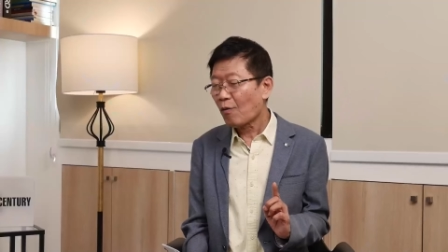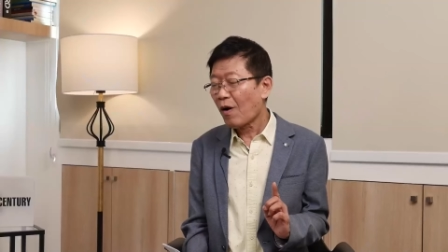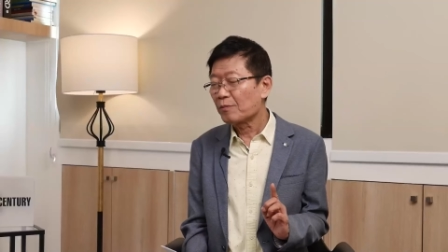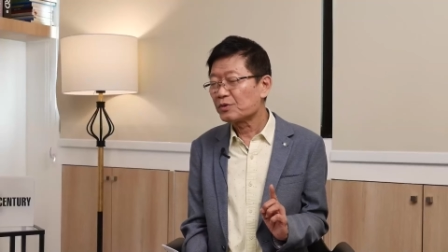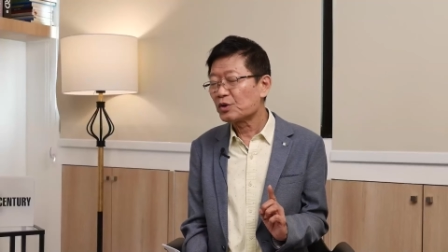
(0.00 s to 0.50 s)
ค
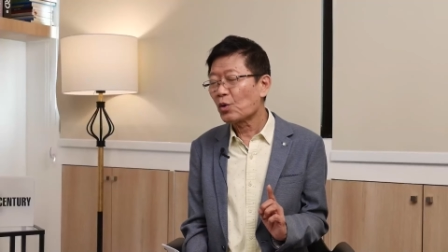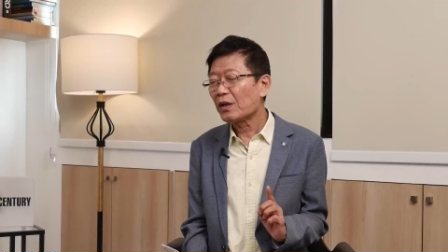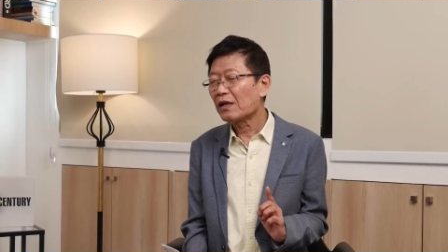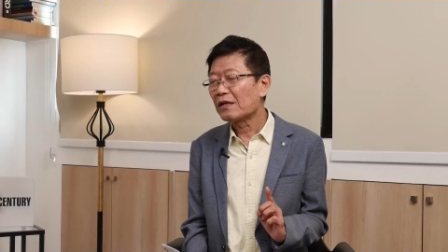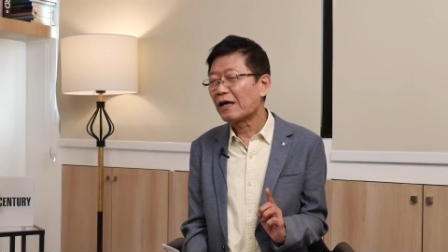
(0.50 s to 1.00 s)
วามช่วย
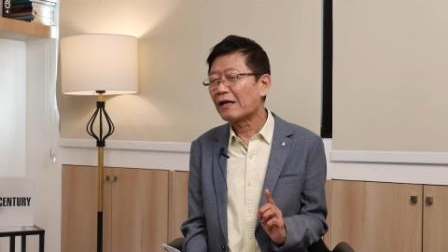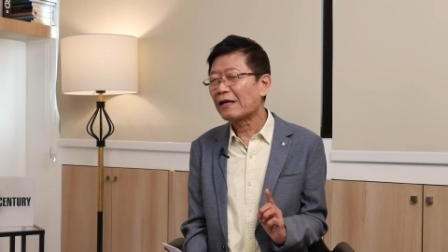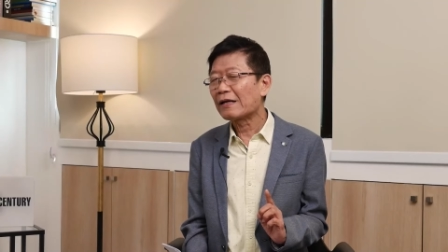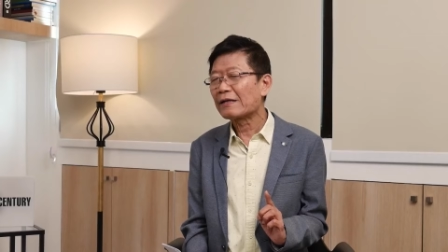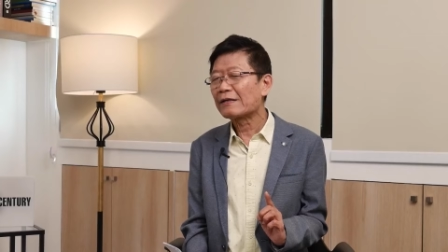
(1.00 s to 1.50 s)
เหลือ
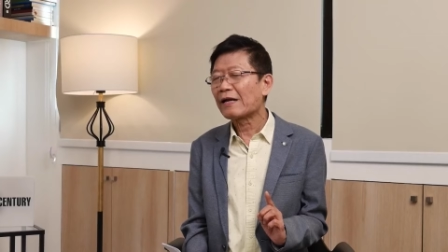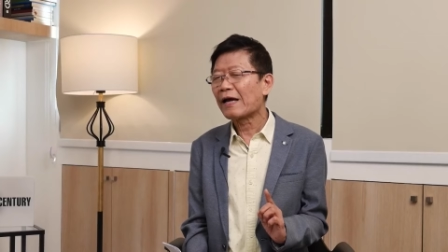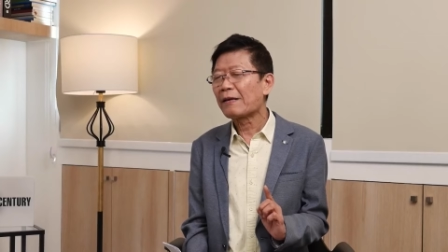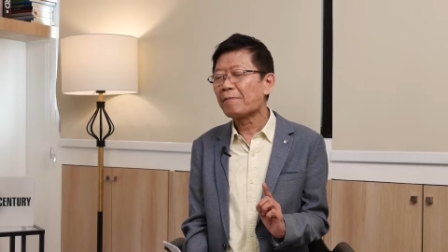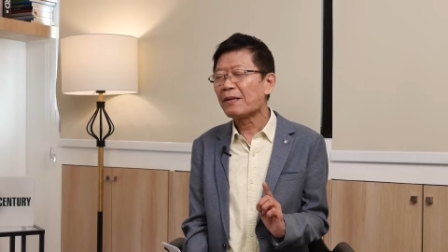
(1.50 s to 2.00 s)
ใน
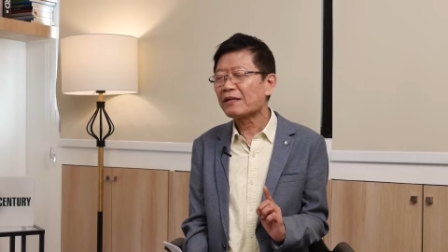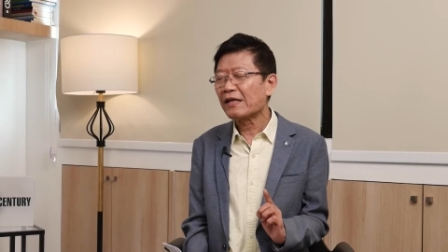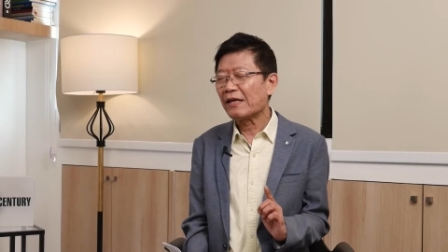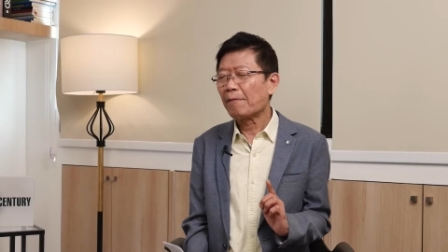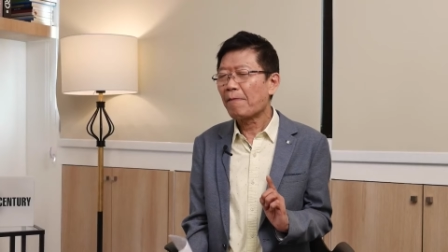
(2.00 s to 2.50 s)
มิ
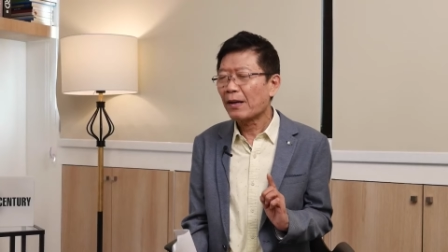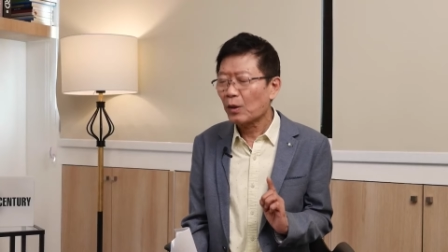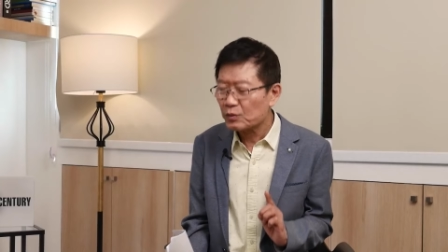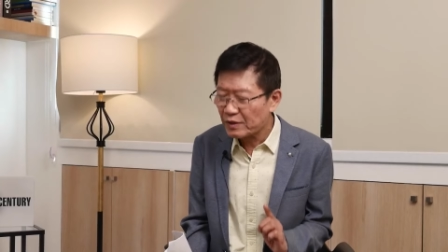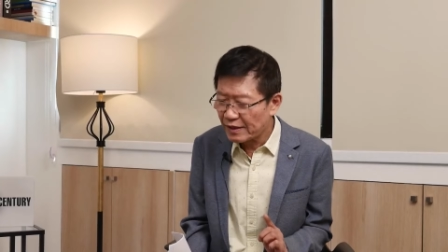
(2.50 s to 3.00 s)
ติม
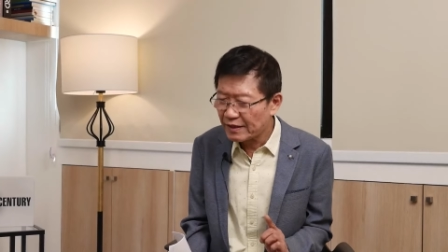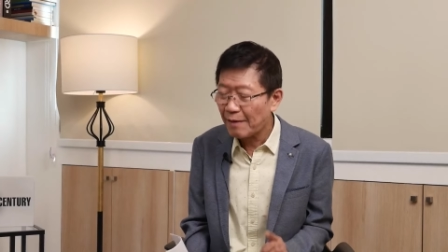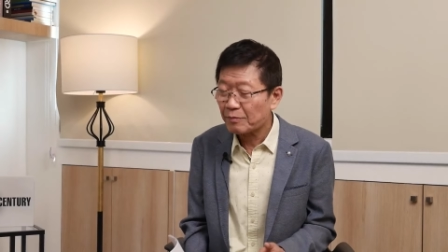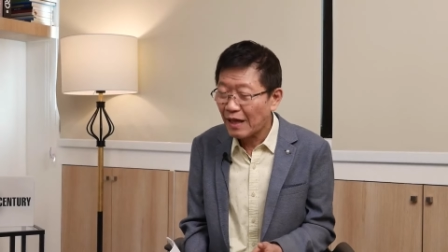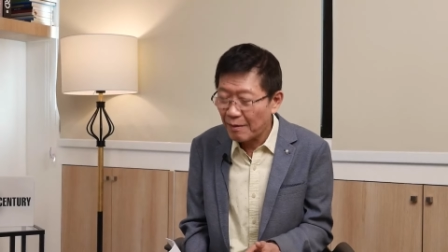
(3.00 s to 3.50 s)
นุษยธรร
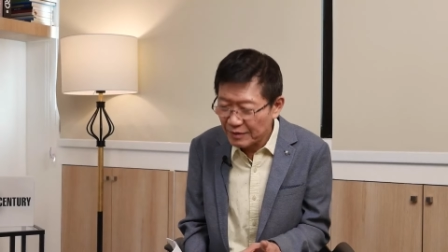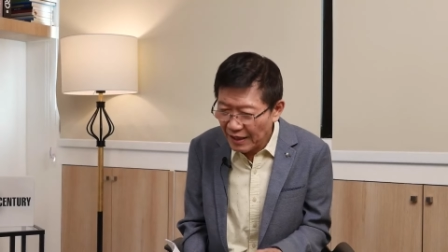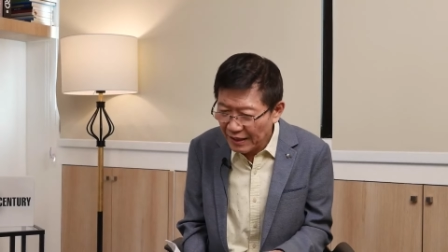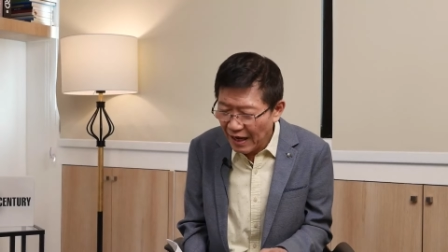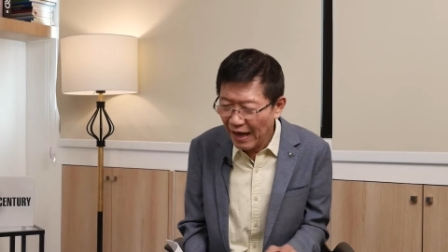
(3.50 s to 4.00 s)
มตาม
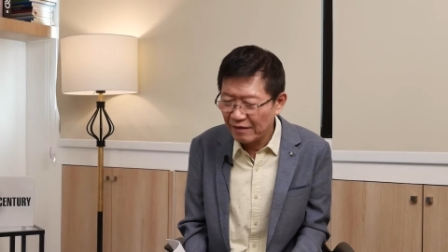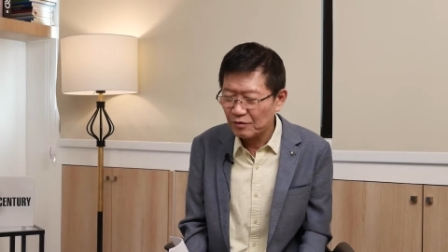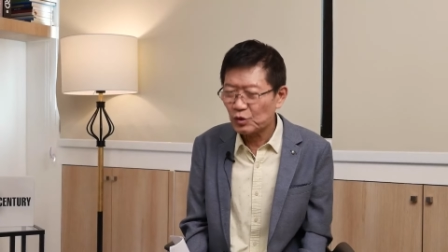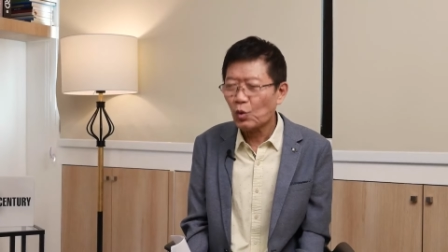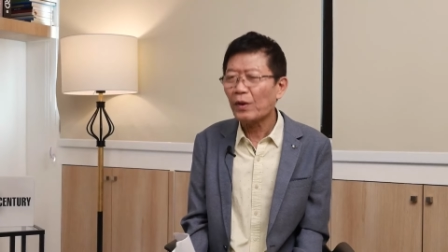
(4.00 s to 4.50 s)
ชายแดน
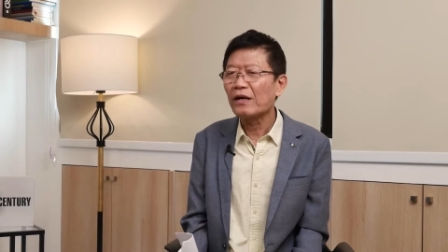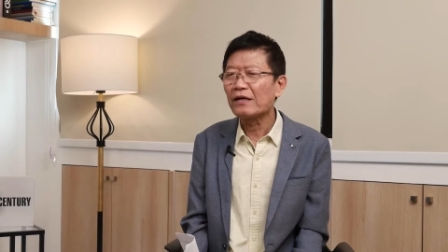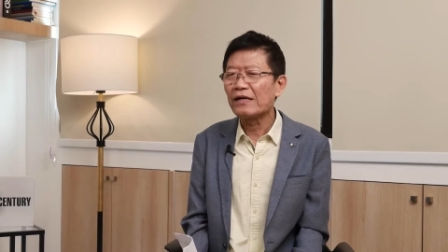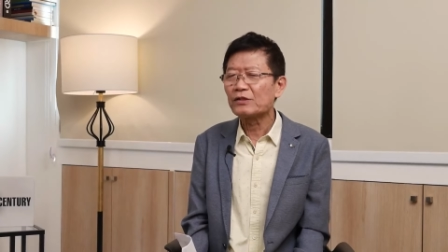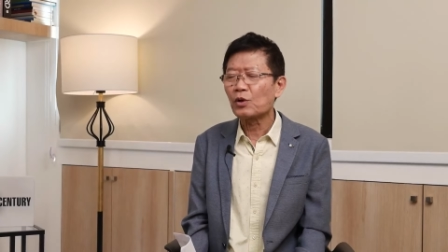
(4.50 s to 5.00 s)
ช่วยเห
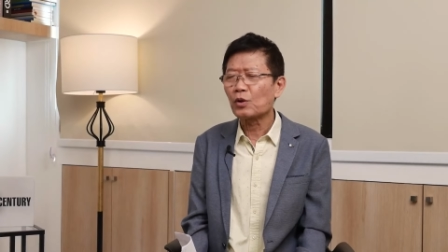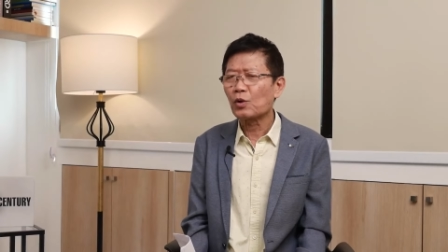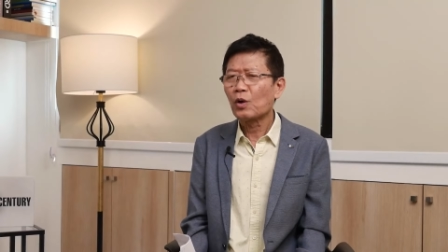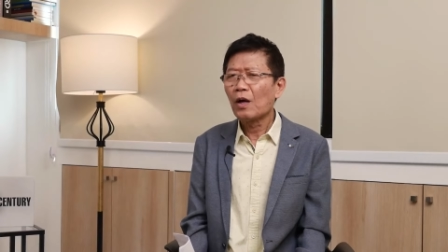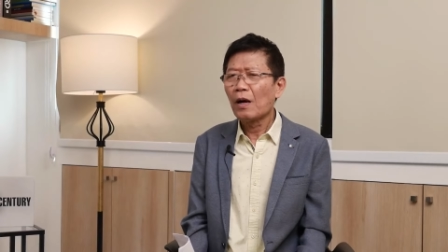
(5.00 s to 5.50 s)
ลือชน
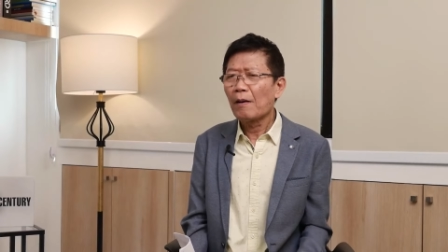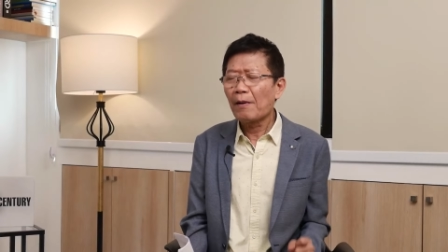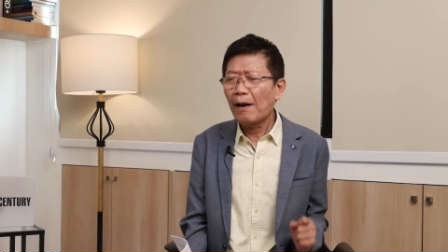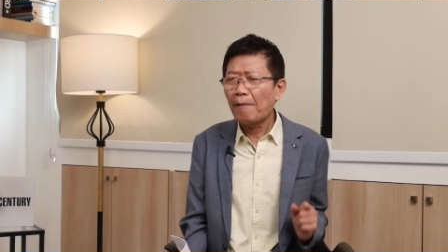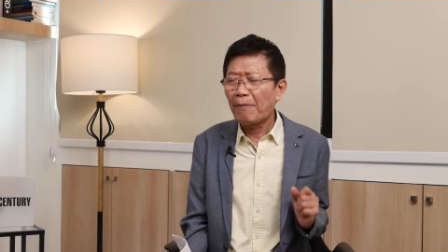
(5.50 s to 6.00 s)

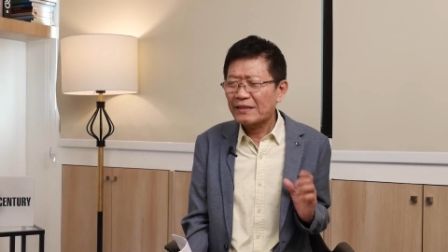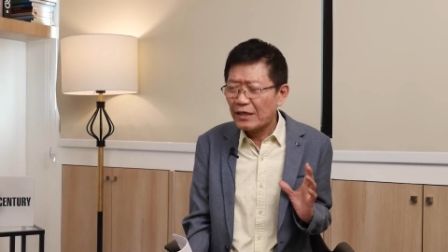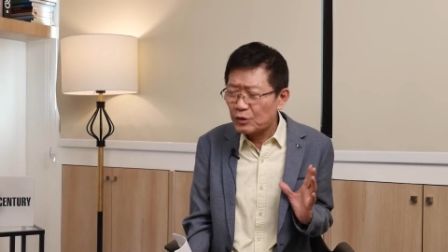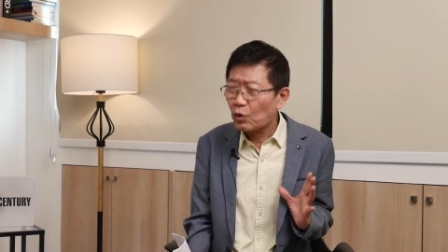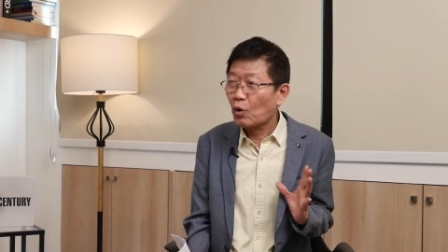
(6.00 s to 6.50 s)
ประชา
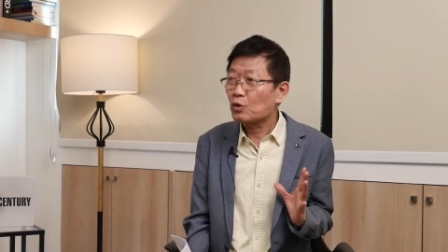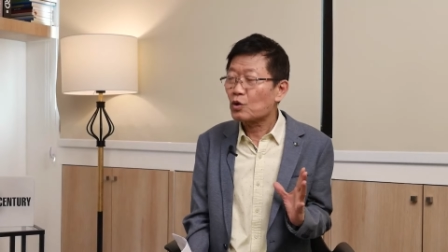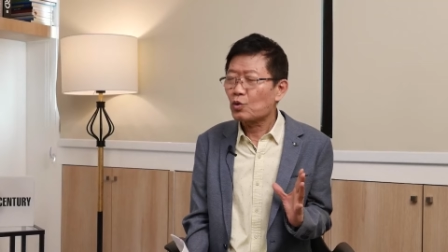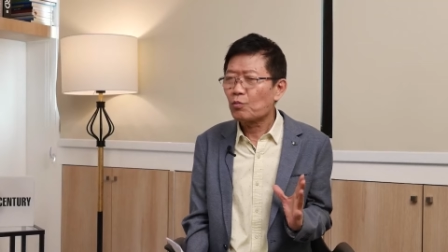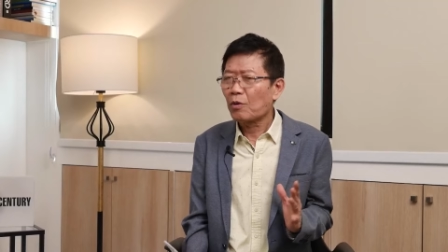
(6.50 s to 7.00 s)
ชนของช
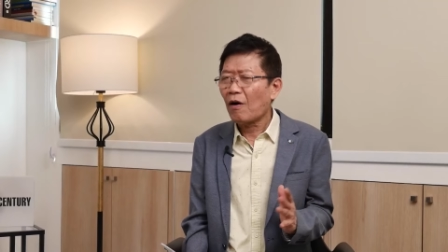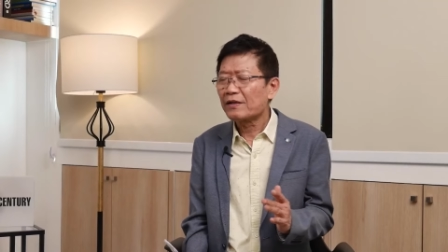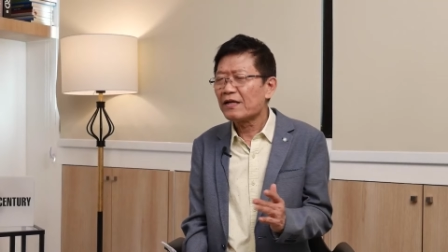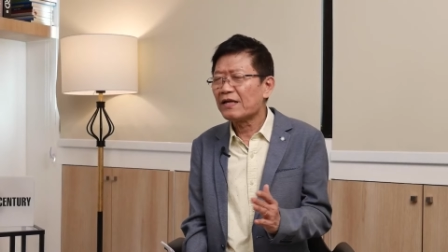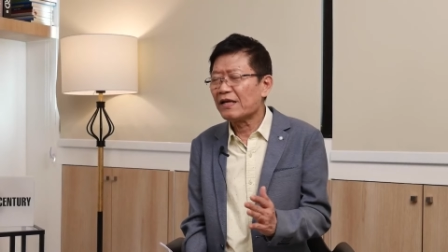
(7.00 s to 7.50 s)
นกลุ่มน้อย
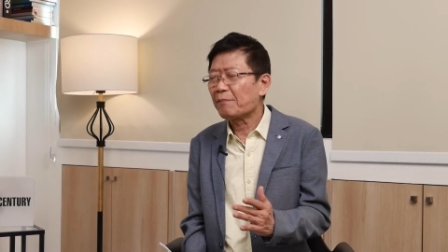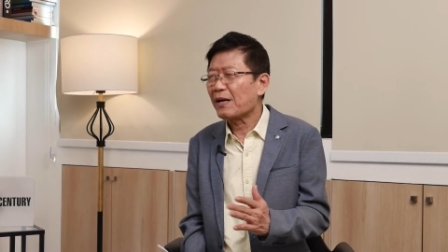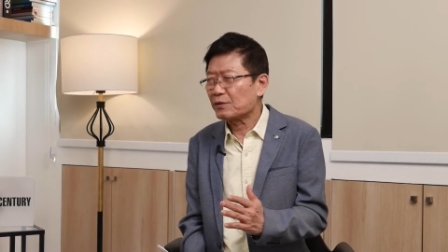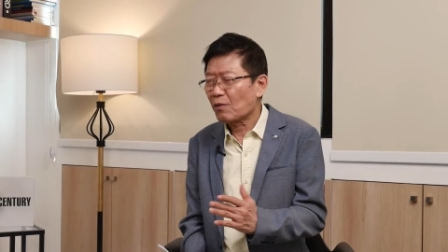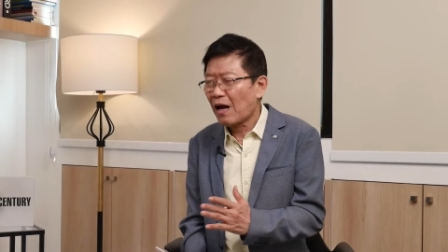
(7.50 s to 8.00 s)
ที่หนีภั
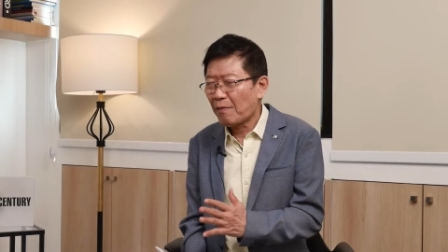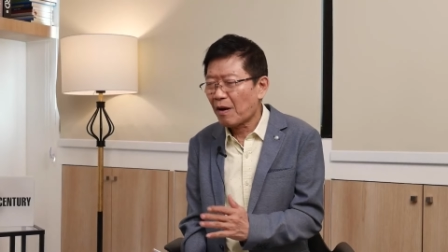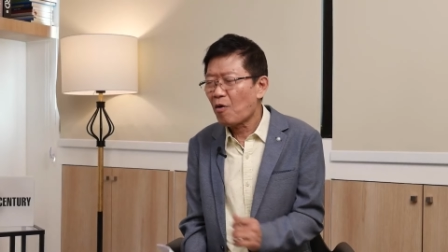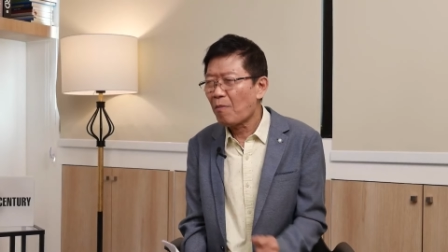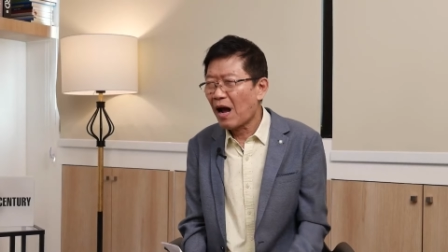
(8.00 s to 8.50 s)
ยสงคราม
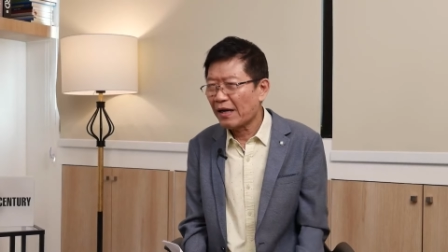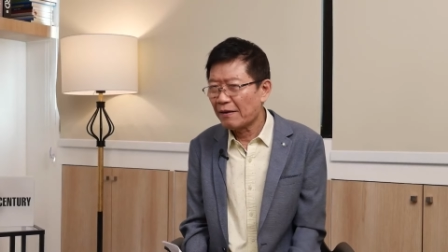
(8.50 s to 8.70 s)
เข้ามา